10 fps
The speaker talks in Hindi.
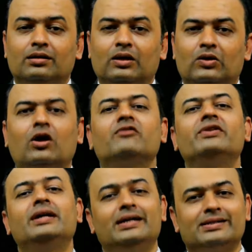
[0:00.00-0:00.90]
और
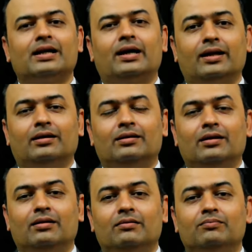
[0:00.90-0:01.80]
कॉन्फिडेंट नजर आना
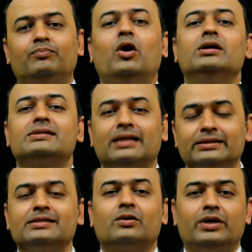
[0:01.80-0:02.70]
बहुत
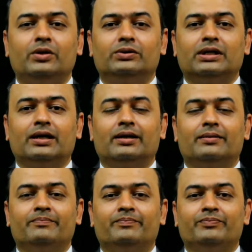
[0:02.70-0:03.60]
ज्यादा जरूरी होता
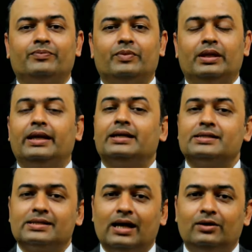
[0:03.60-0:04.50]
है एक
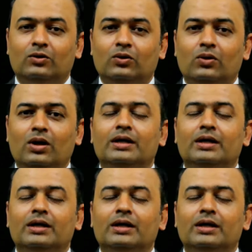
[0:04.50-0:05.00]
इंसान हो